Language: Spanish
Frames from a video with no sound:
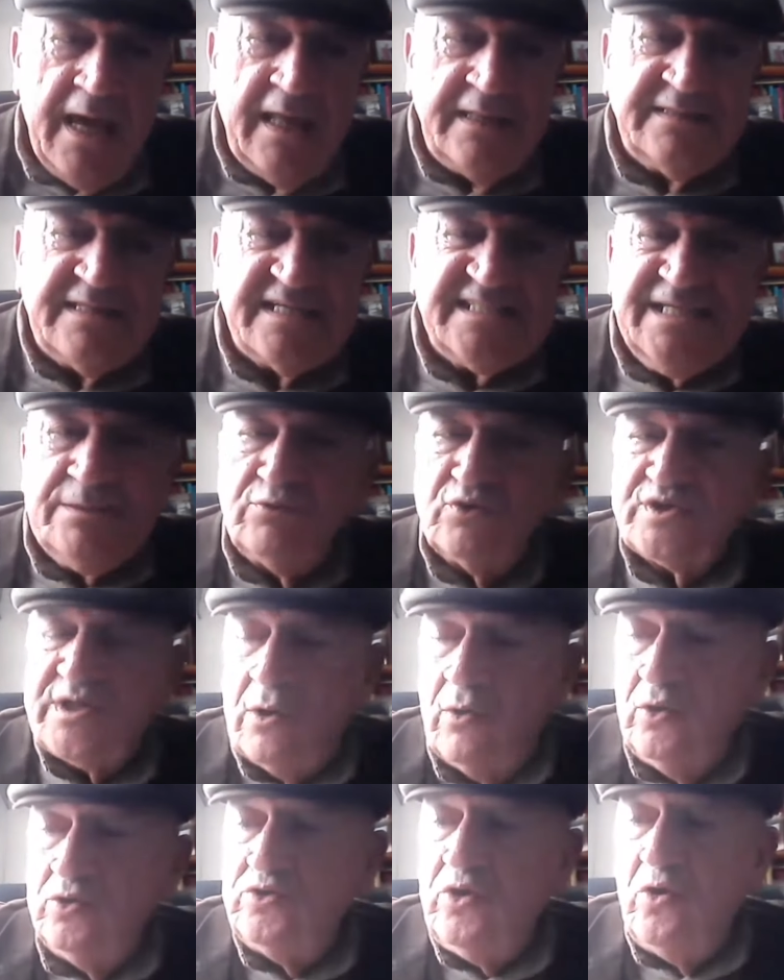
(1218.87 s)
En
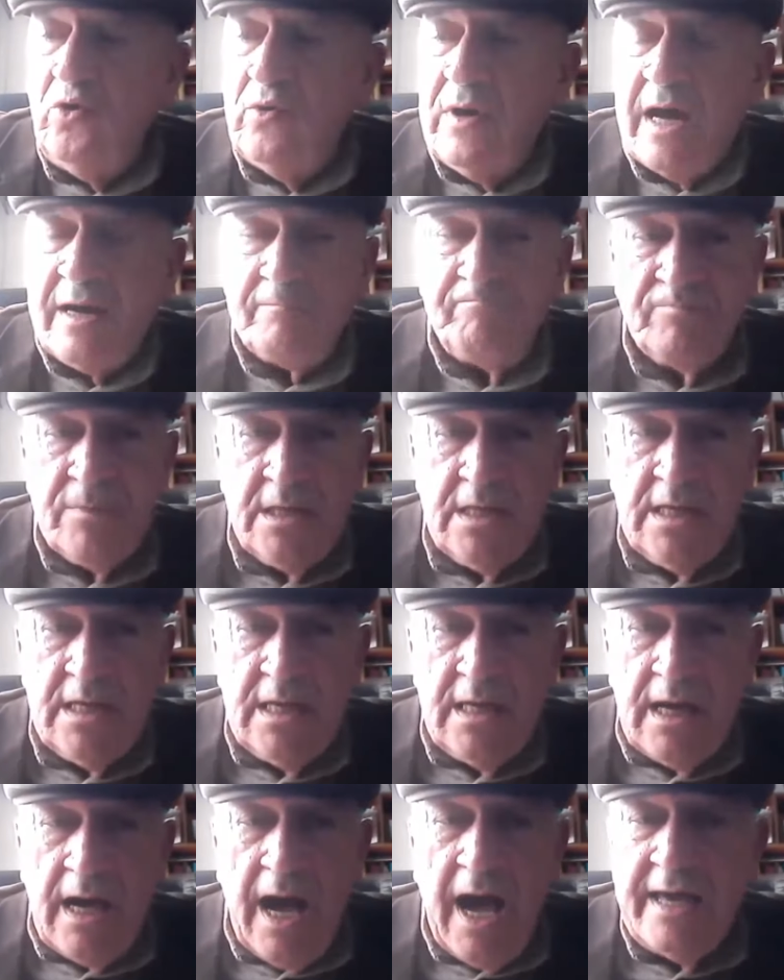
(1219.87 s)
decimosegundo lugar,
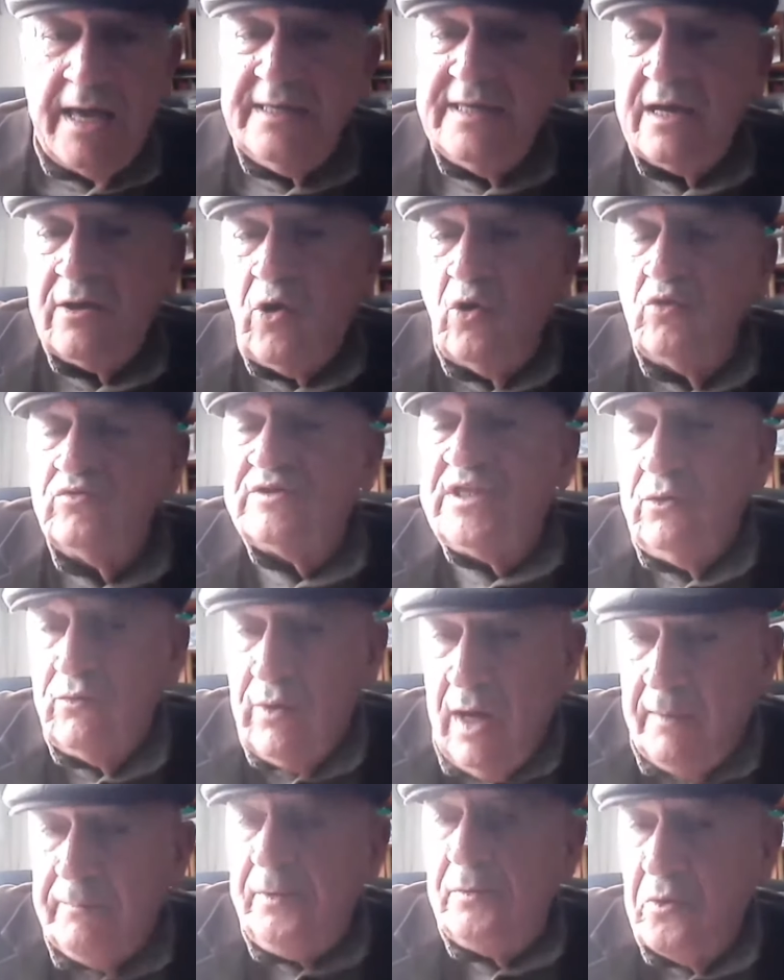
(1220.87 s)
hay que
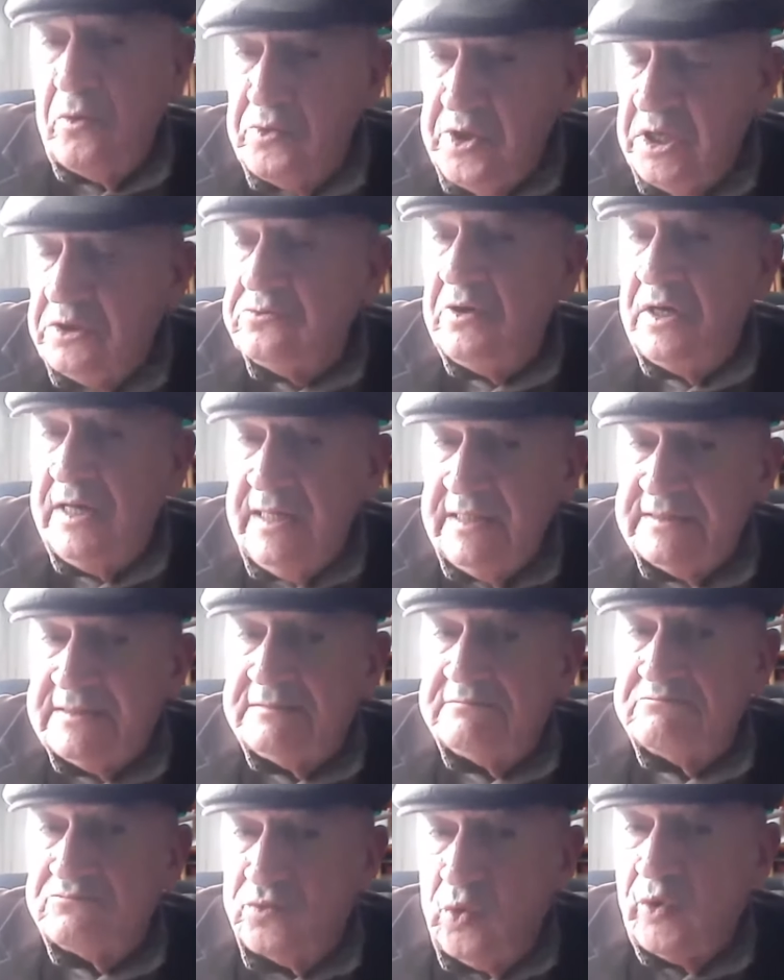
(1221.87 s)
continuar promoviendo el
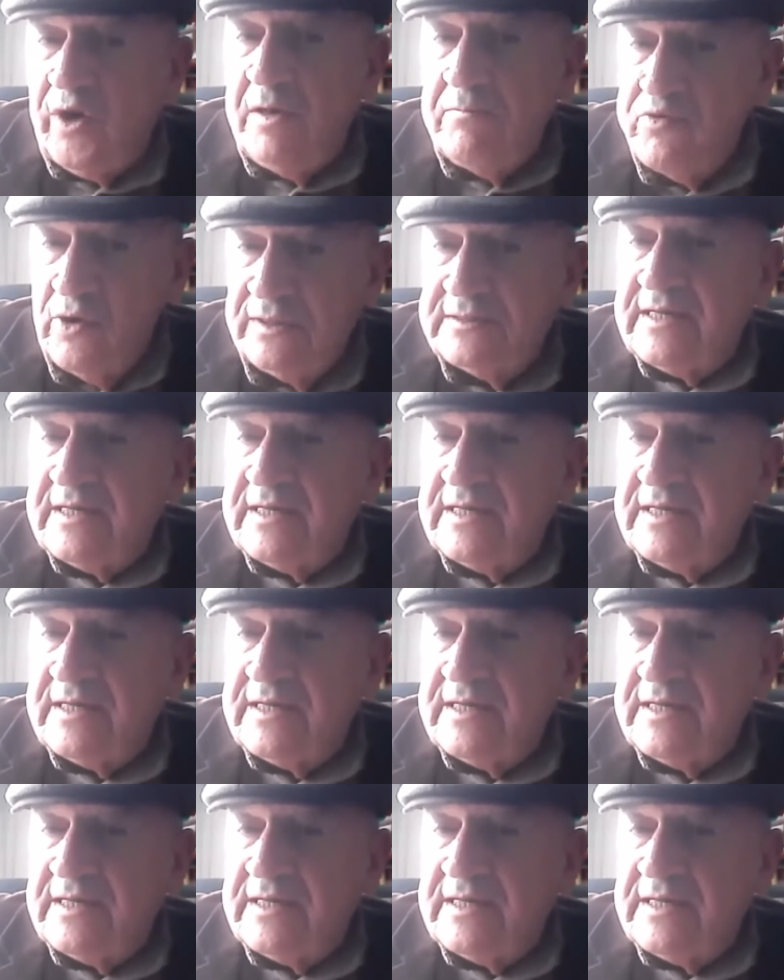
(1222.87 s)
turismo